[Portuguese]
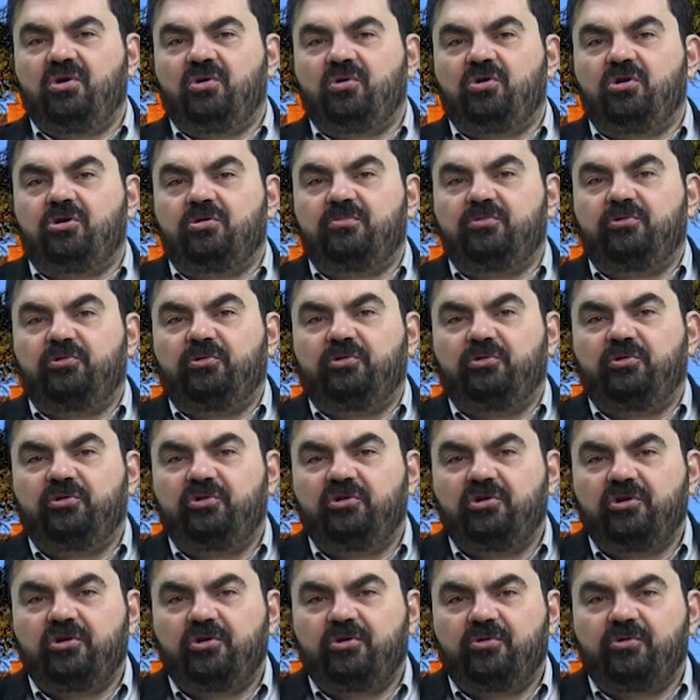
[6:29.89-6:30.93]

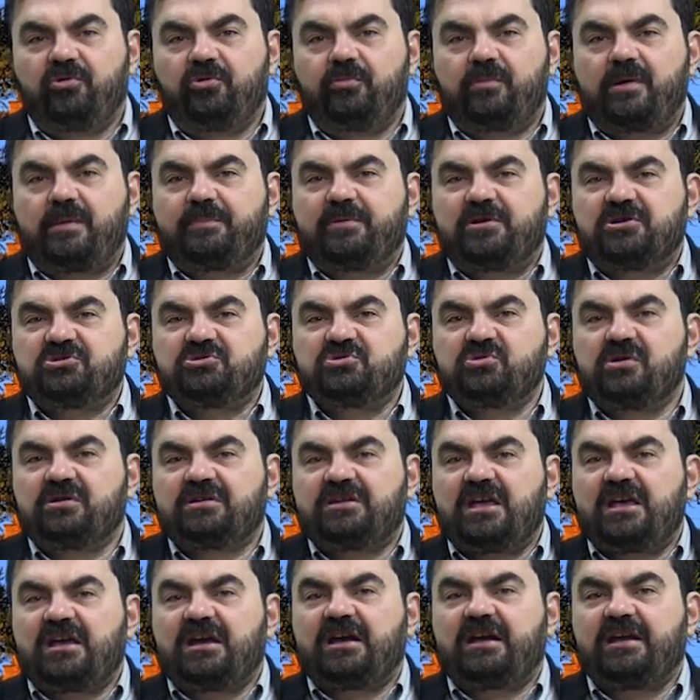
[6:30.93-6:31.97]
Como uma pessoa
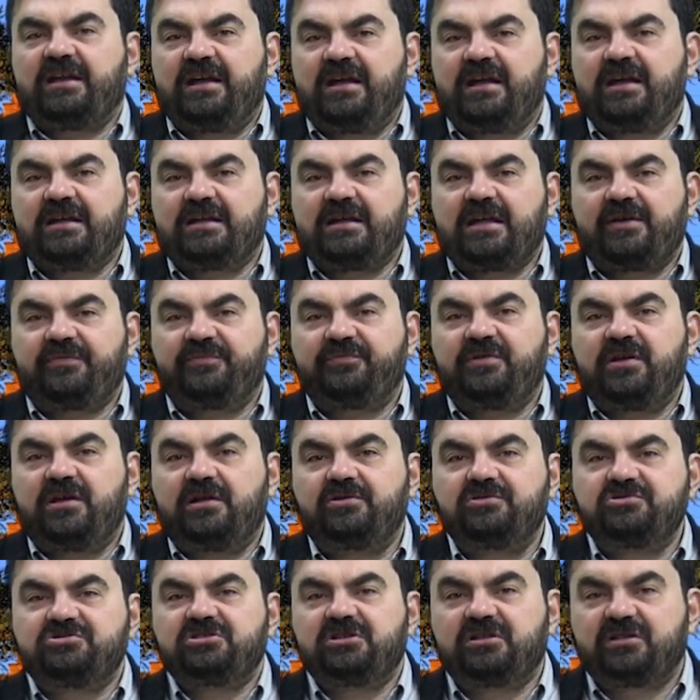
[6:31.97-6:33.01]
que crê que é
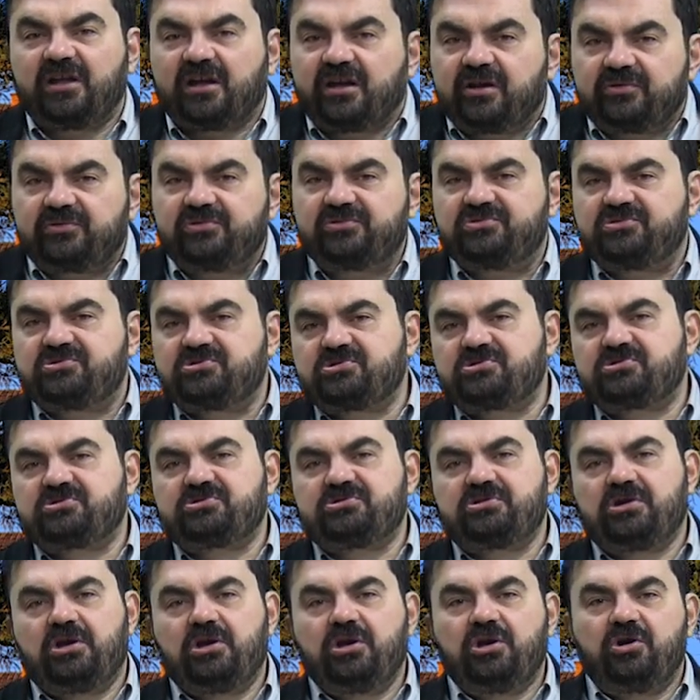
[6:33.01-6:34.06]
filho de Deus?